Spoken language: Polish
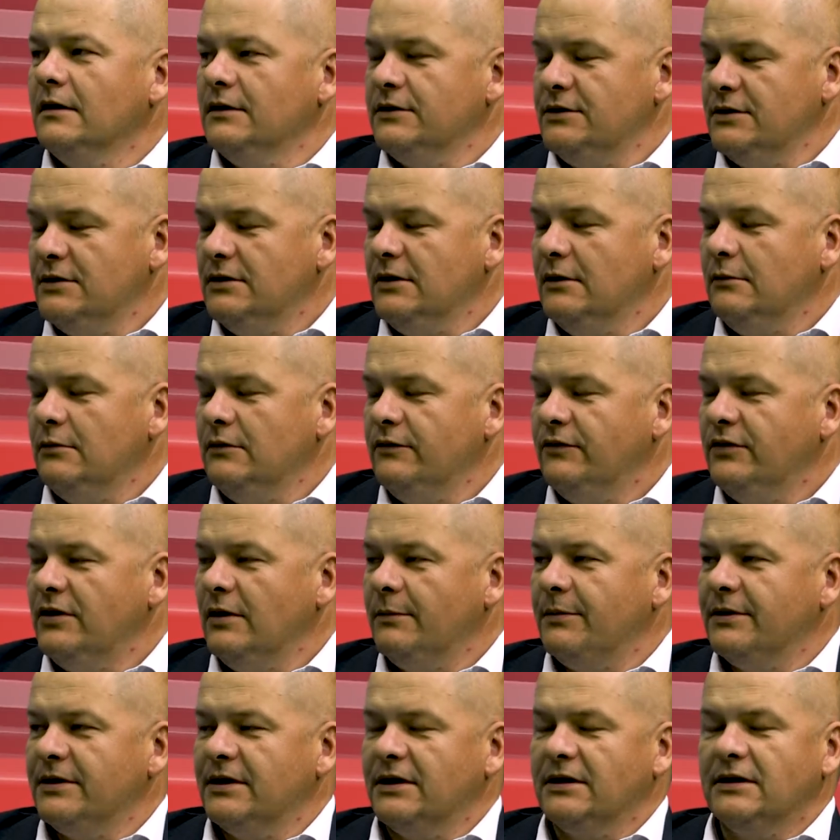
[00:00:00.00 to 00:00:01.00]
Dzień dobry,
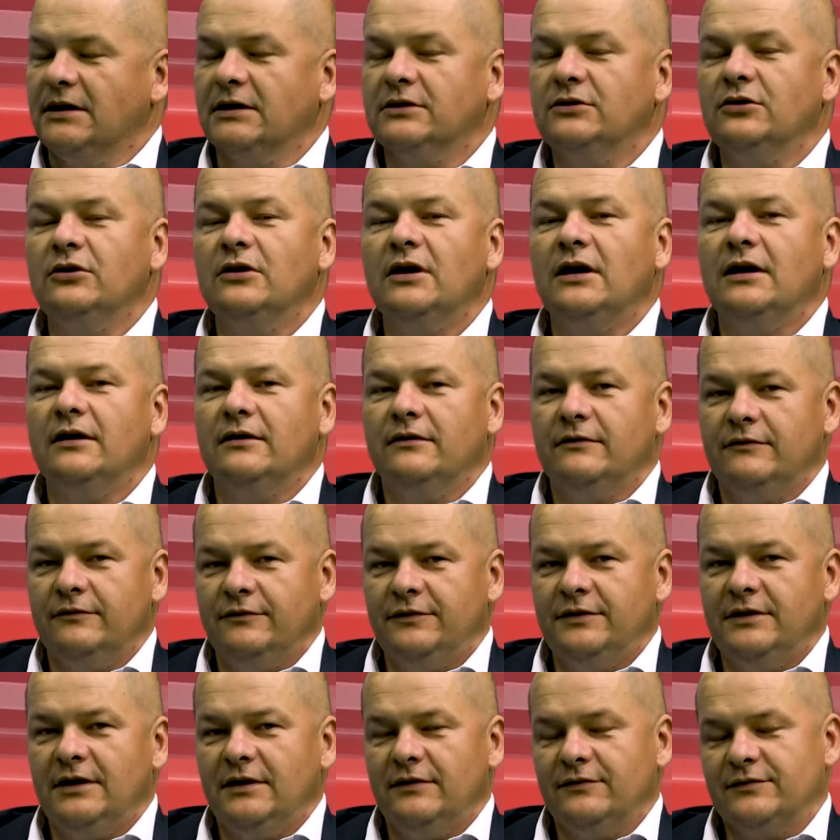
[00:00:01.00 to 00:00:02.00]
witam pana redaktora,
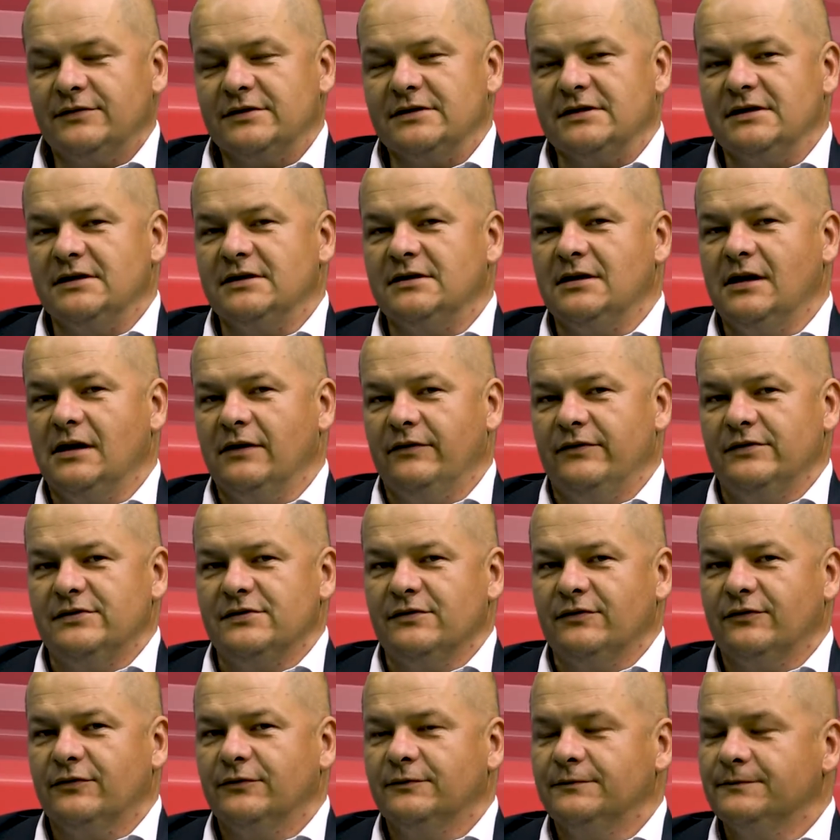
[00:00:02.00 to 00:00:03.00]
witam wszystkich
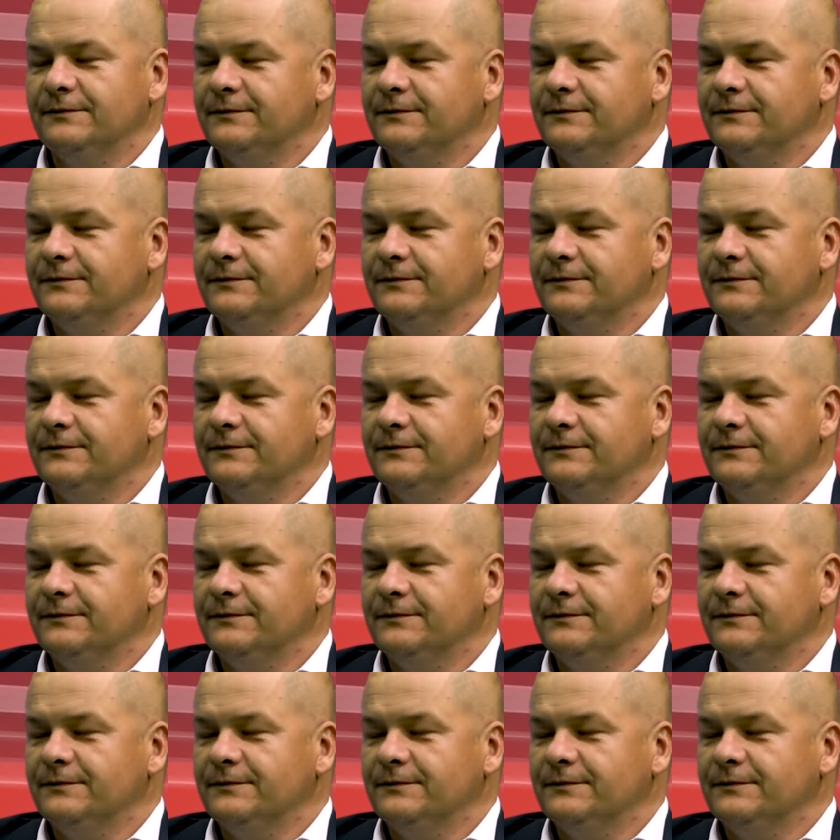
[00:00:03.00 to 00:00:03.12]
telewidzów.